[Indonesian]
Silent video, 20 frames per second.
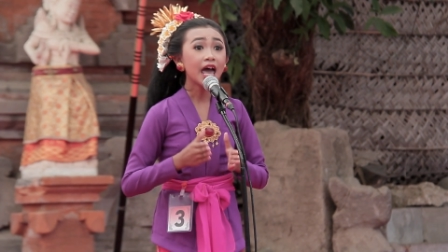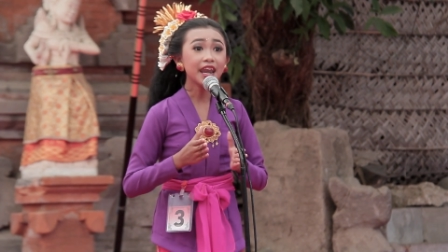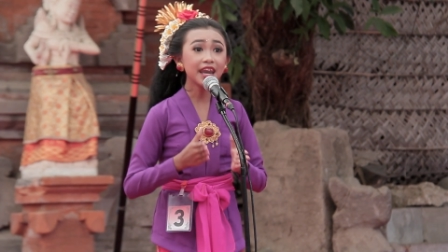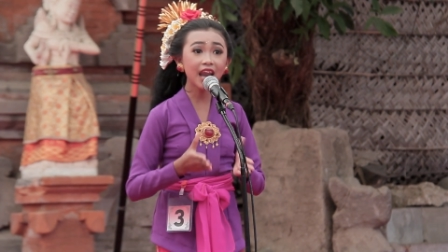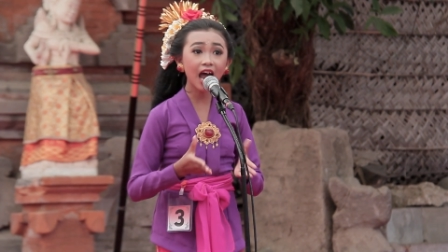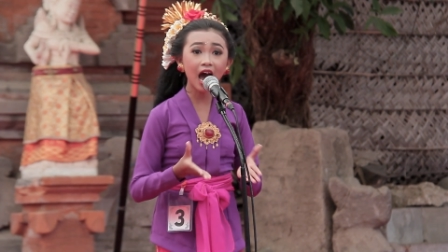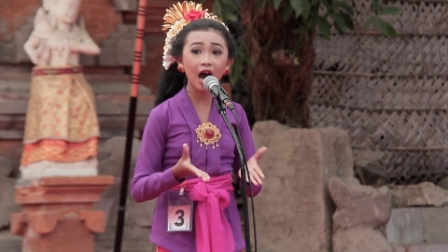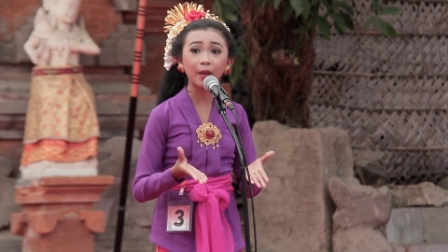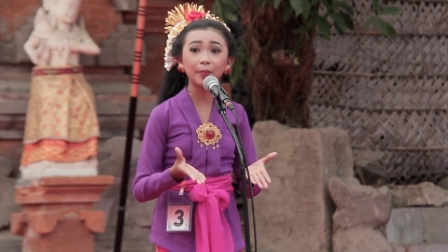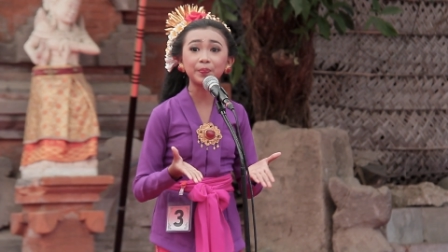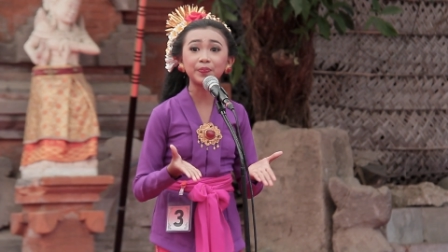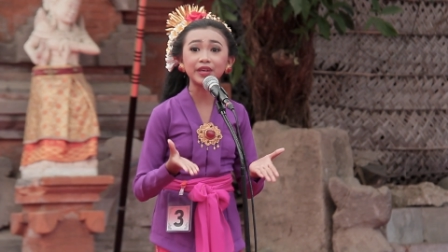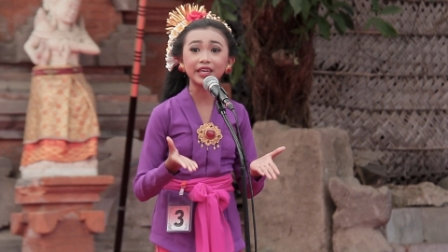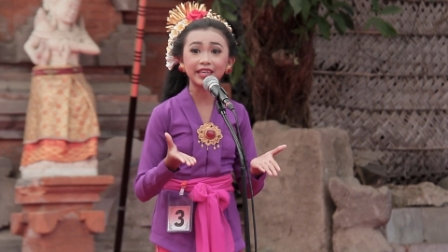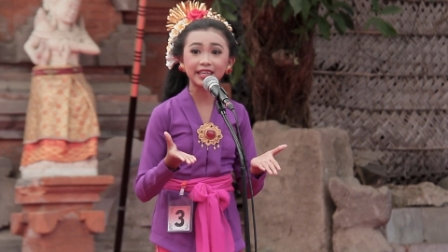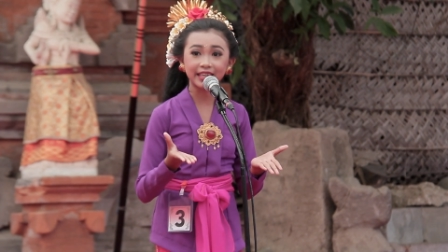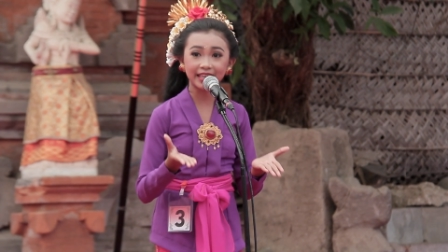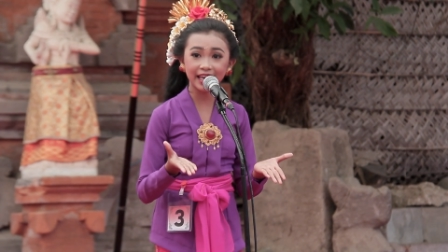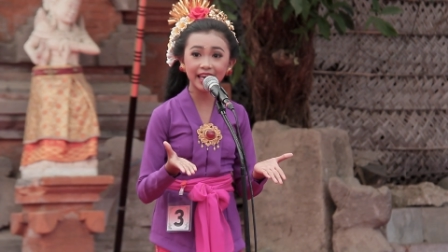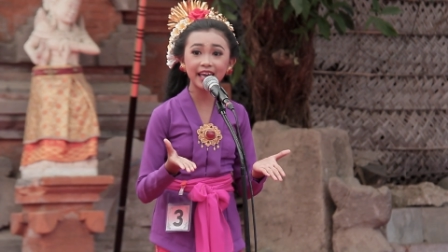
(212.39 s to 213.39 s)

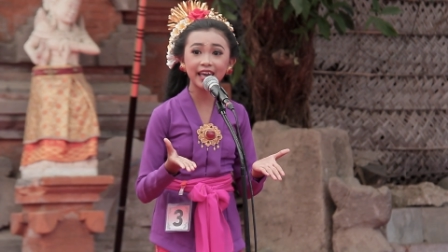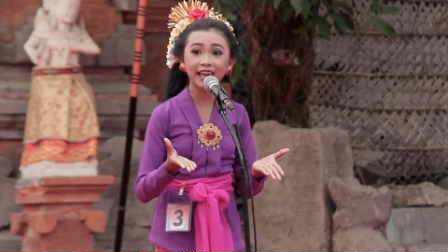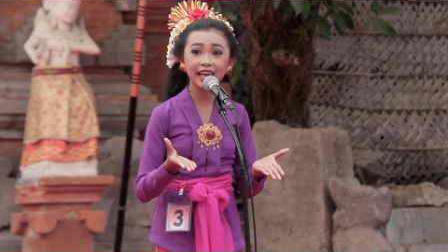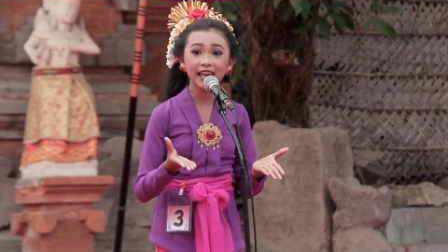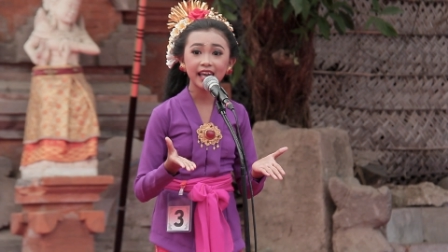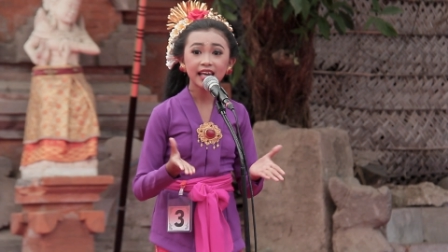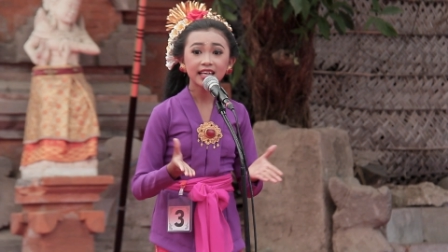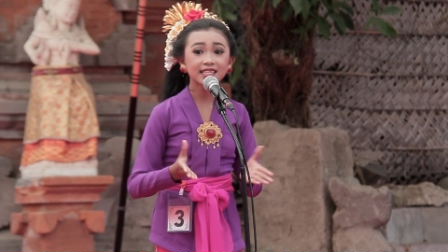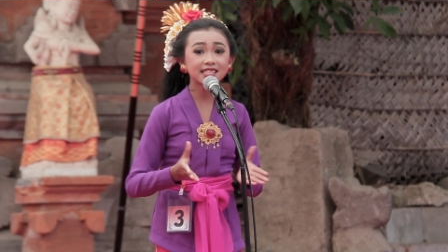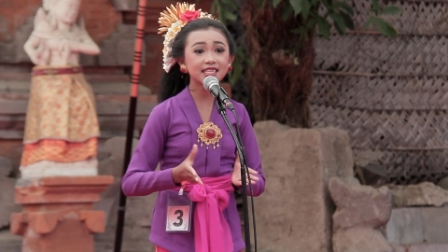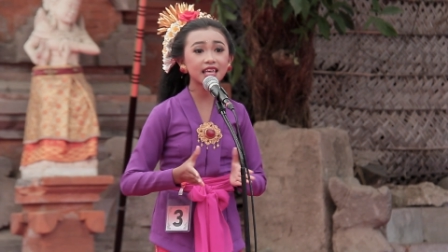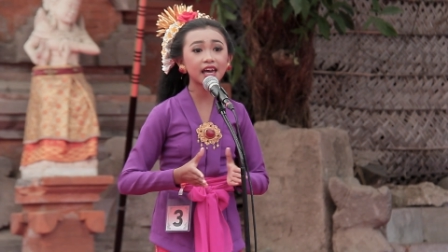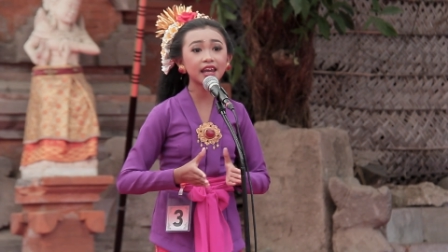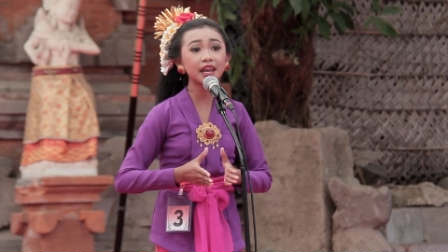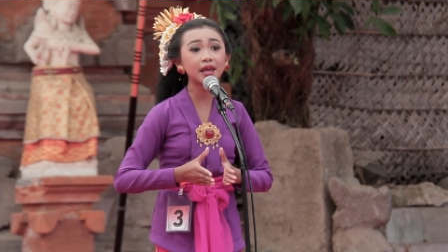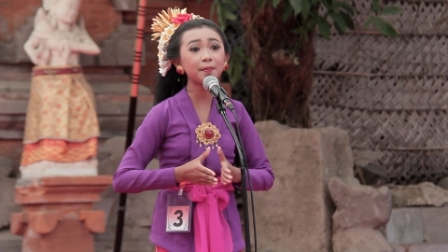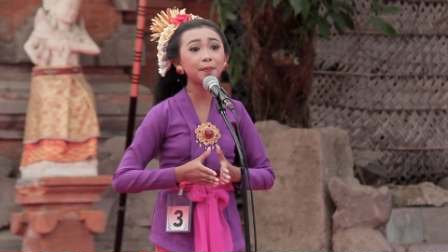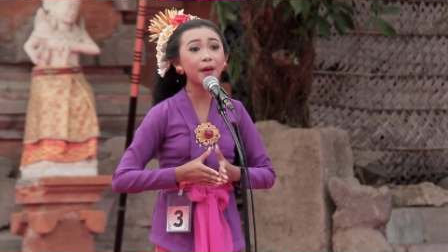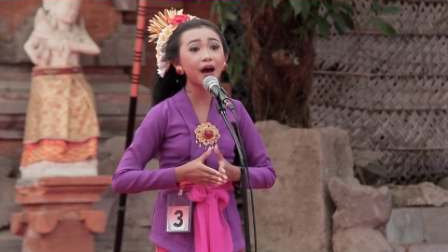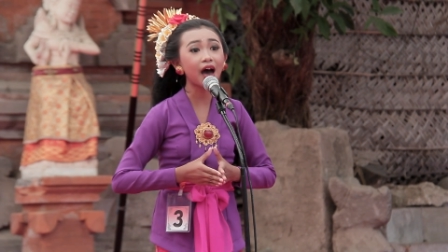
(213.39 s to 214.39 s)
napike
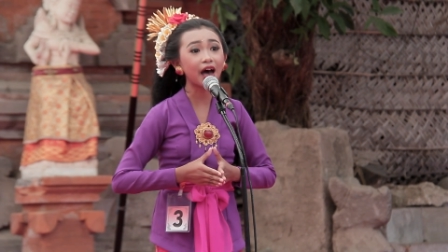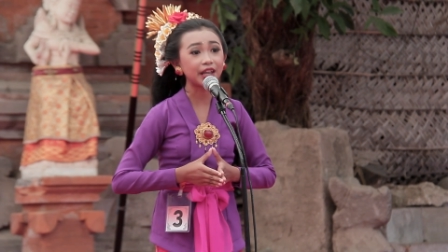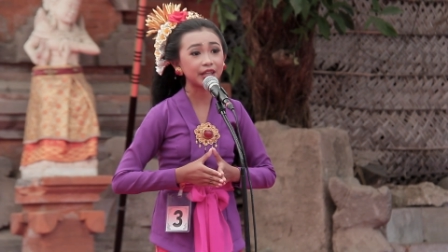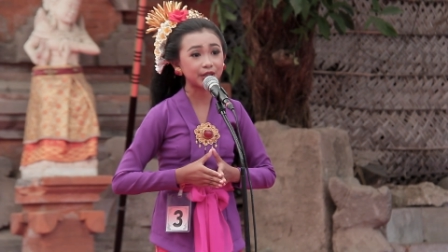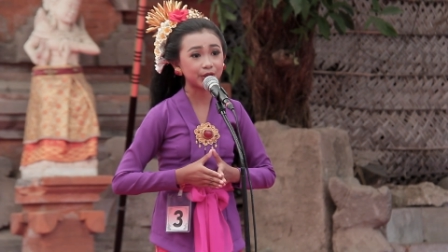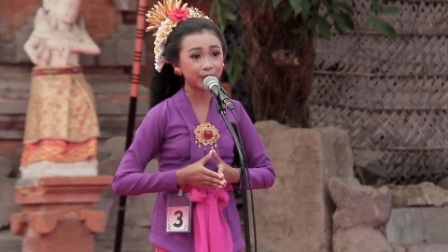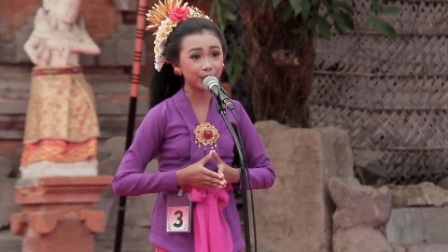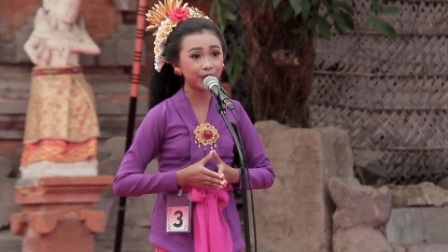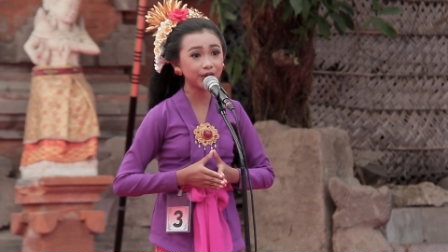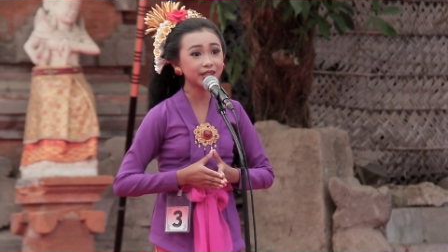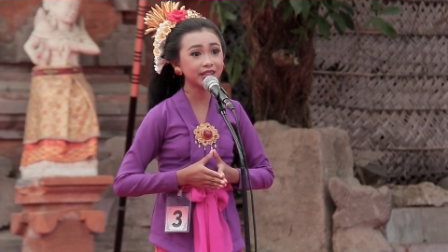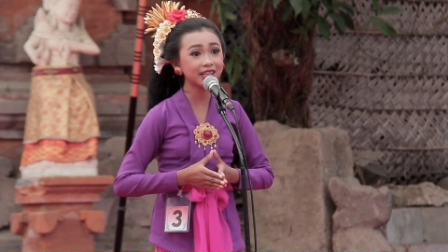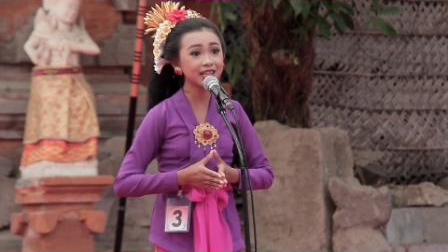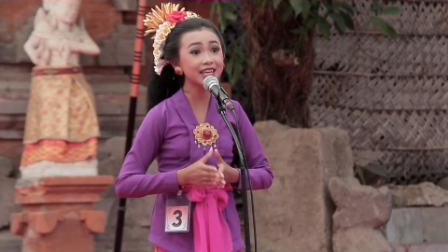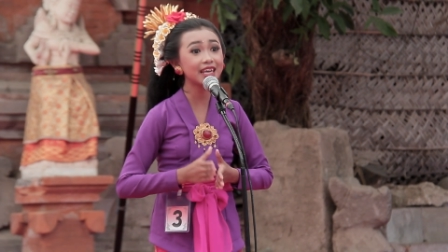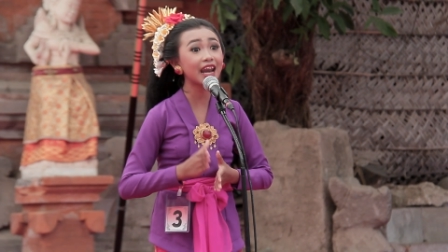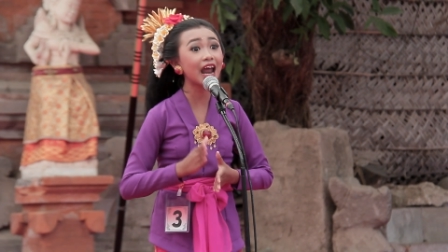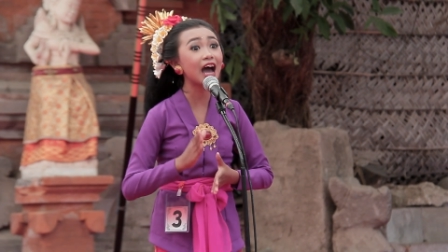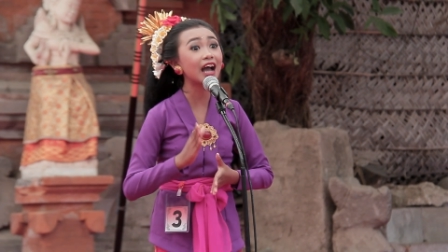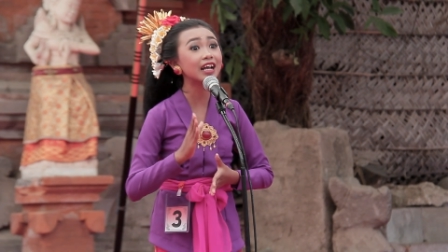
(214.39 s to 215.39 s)
sane patut
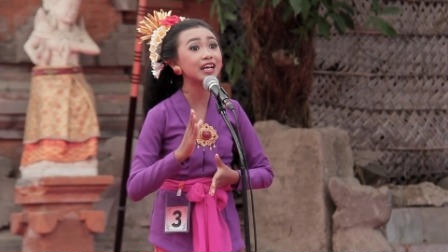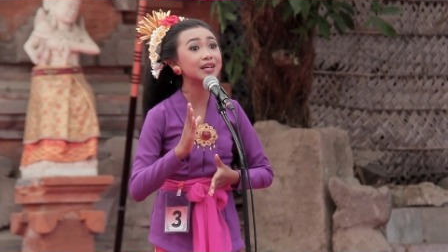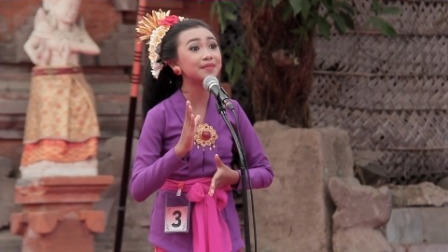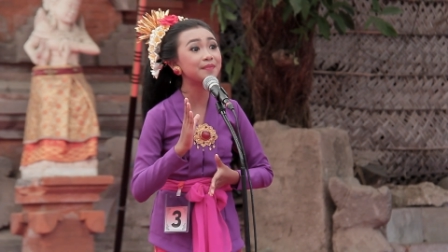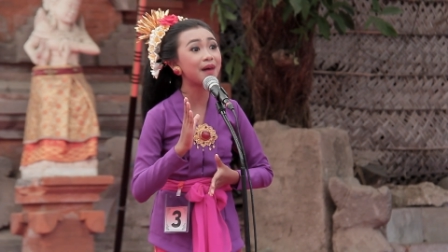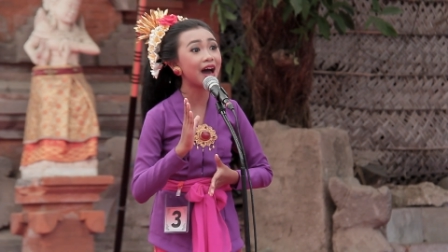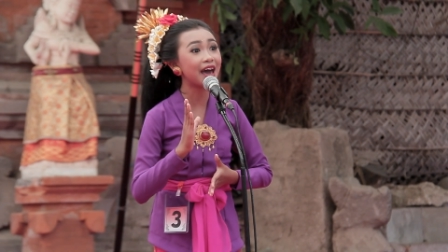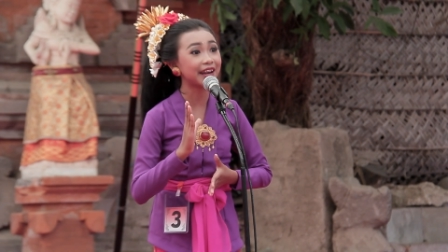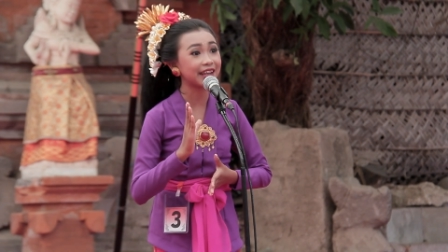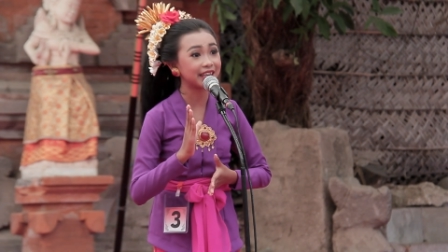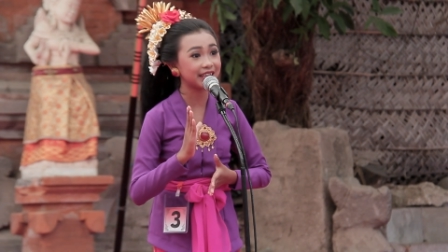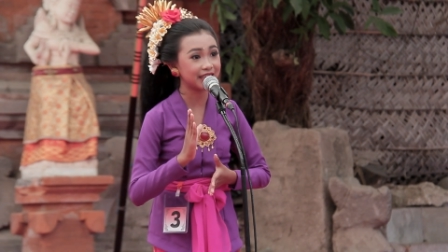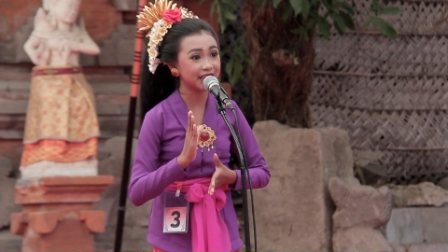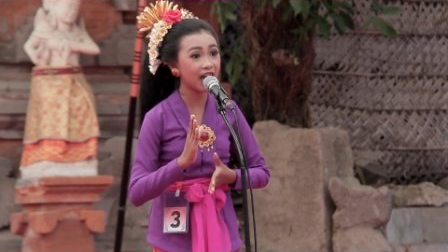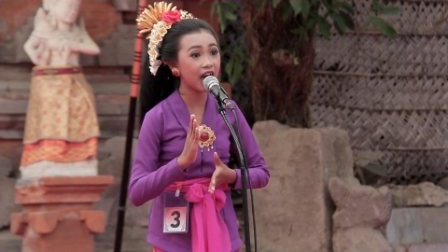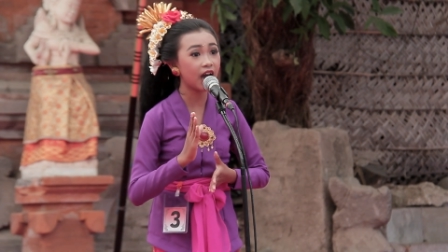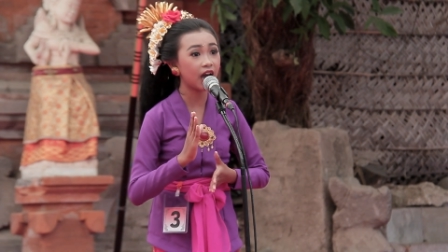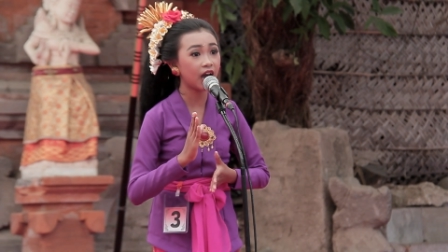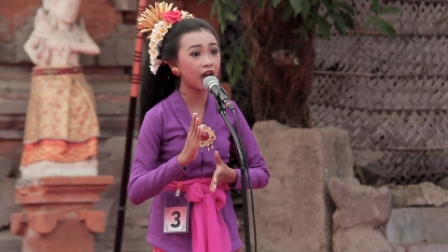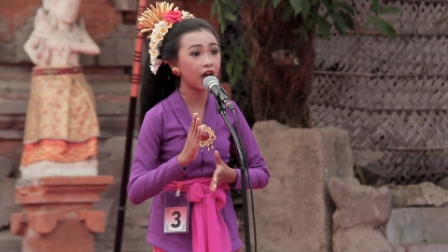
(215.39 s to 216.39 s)
irage
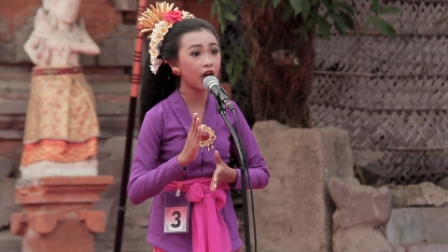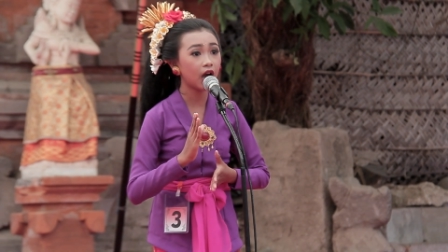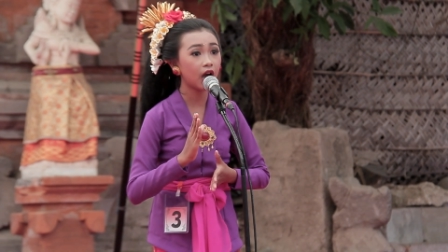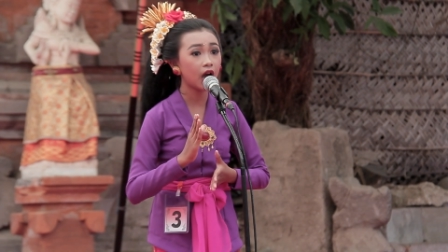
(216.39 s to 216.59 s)
margiang